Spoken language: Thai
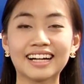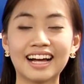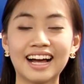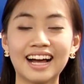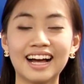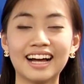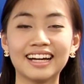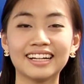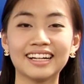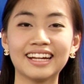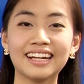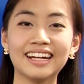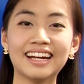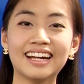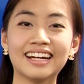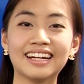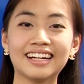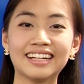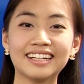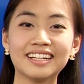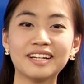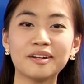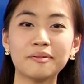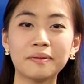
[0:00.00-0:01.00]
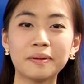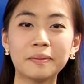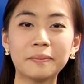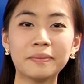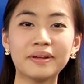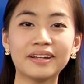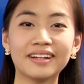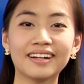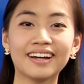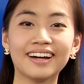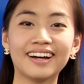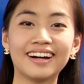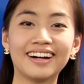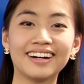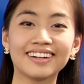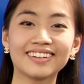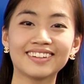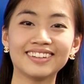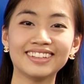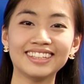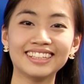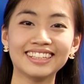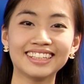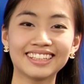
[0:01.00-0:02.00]
ค่ะ ในฐานะที่พี่มินนะคะ
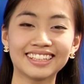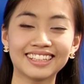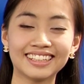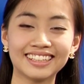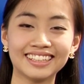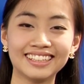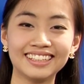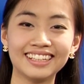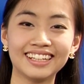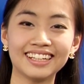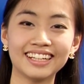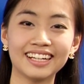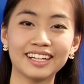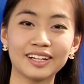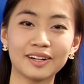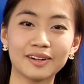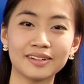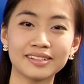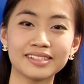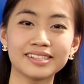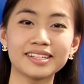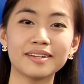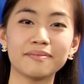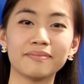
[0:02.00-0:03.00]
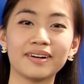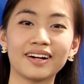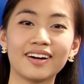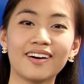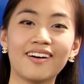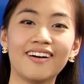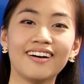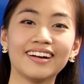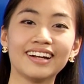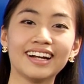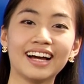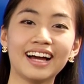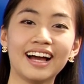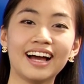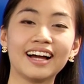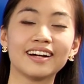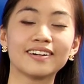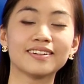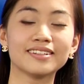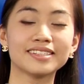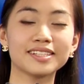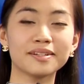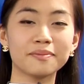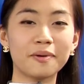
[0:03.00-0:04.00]
ก็เลยเคยเรียน็ n ค Concept มาก่อนนะคะ
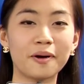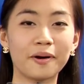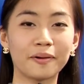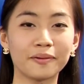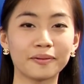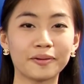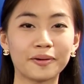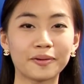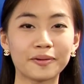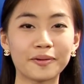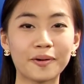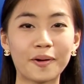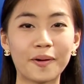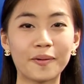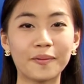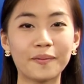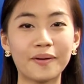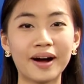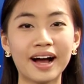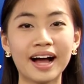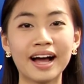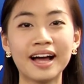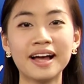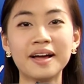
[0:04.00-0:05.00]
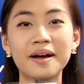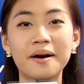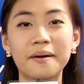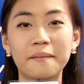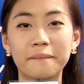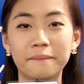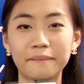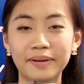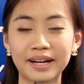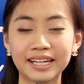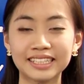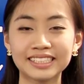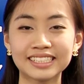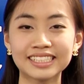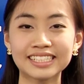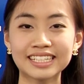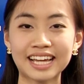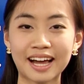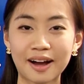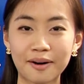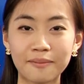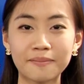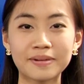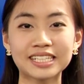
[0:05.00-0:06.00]
ก็จะบอกน้องๆว่ามัน
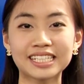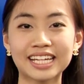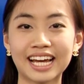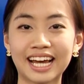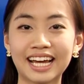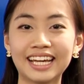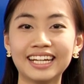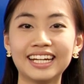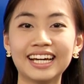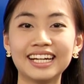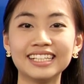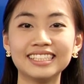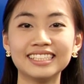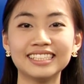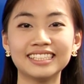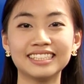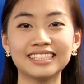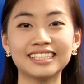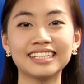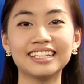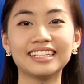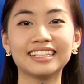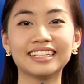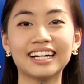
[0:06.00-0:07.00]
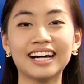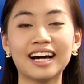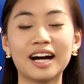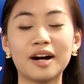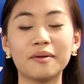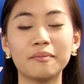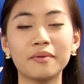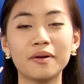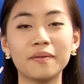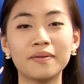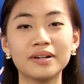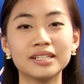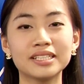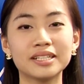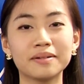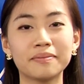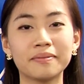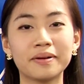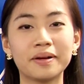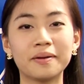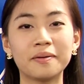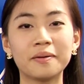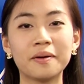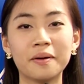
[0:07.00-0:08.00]
เอามาใช้ได้จริงๆนะคะ ไม่ว่าจะ
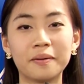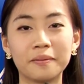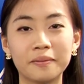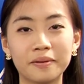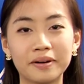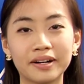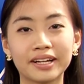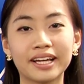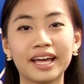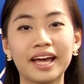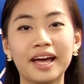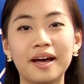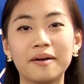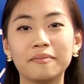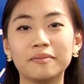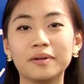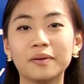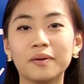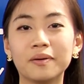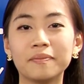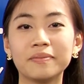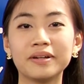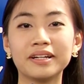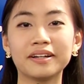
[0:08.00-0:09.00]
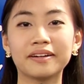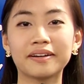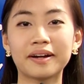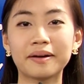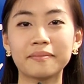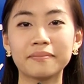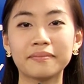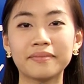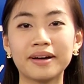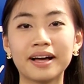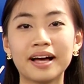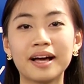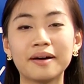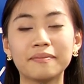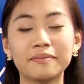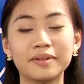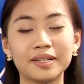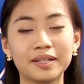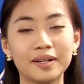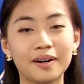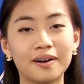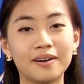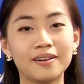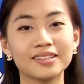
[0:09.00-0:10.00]
เป็น Word Cap หรือว่าเป็น Grammar เป็น
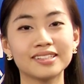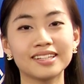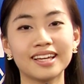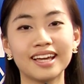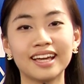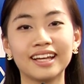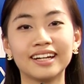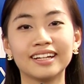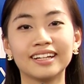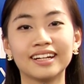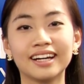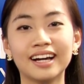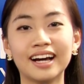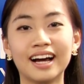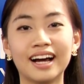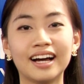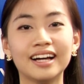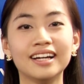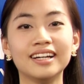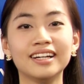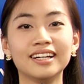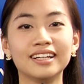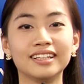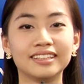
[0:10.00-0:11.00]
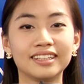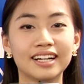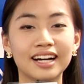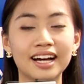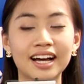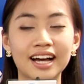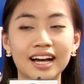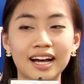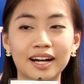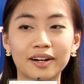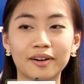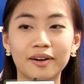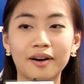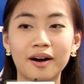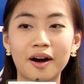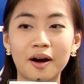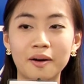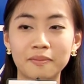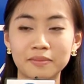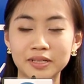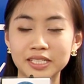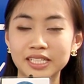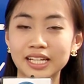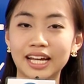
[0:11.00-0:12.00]
c o s e n นะคะ เนื้อหาก็เอา
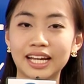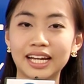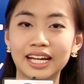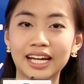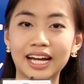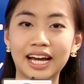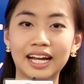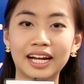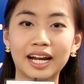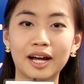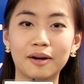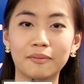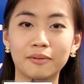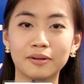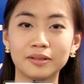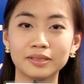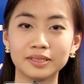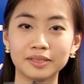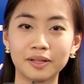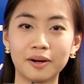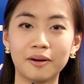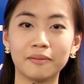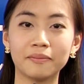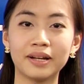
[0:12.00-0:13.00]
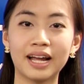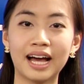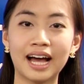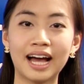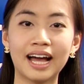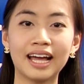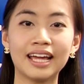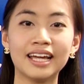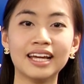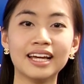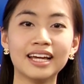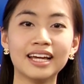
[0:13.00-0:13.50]
มาใช้ในการทำข้อสอบได้